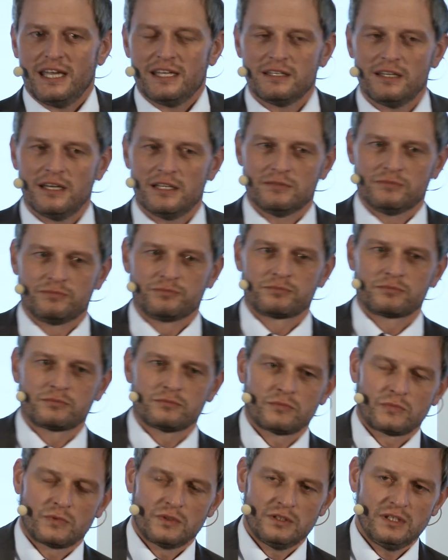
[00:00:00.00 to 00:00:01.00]
ändern
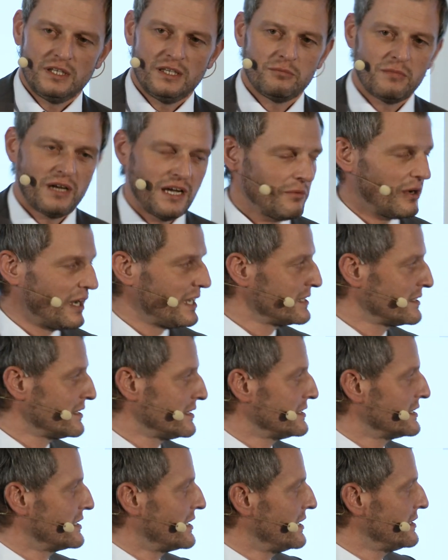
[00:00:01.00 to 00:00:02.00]
die in meinem
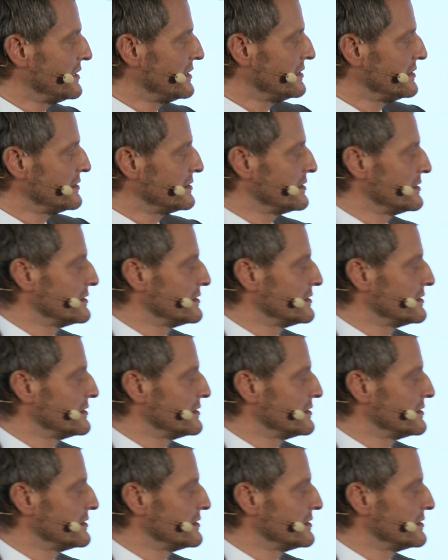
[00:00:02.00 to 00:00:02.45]
Alter, die kennen